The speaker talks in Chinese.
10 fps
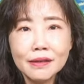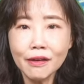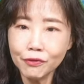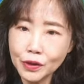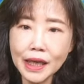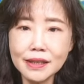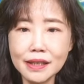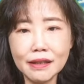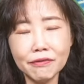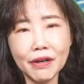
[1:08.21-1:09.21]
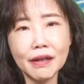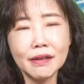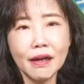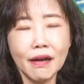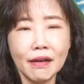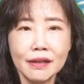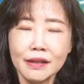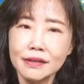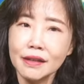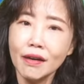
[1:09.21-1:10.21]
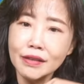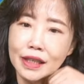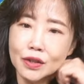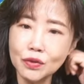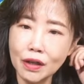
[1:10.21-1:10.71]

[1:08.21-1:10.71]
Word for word: 他佛诞节也放哈，然后耶，